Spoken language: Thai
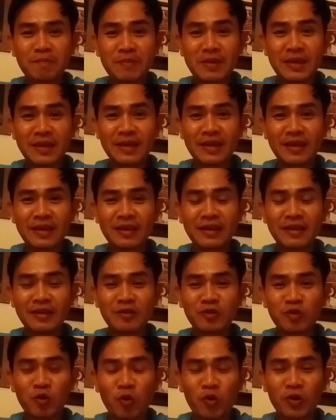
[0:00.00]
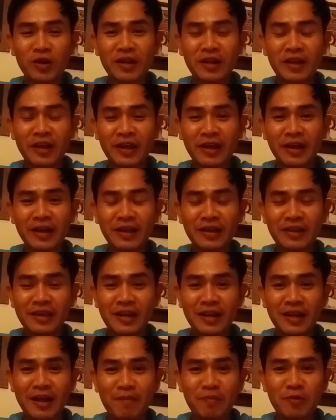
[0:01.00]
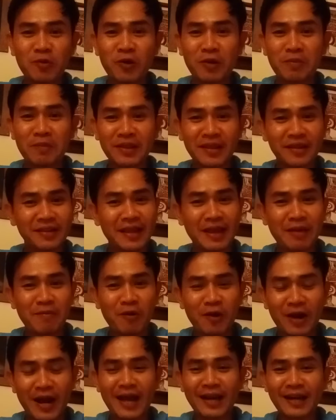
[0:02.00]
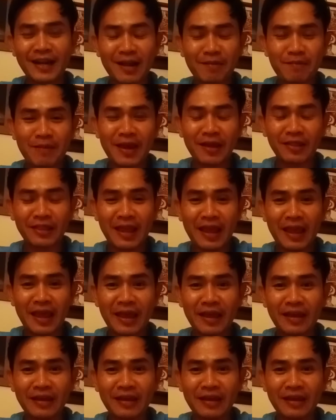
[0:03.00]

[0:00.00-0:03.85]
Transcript: มีสูตรคิดคำนวณมาตั้งแต่โบราณนะครับ แม้แต่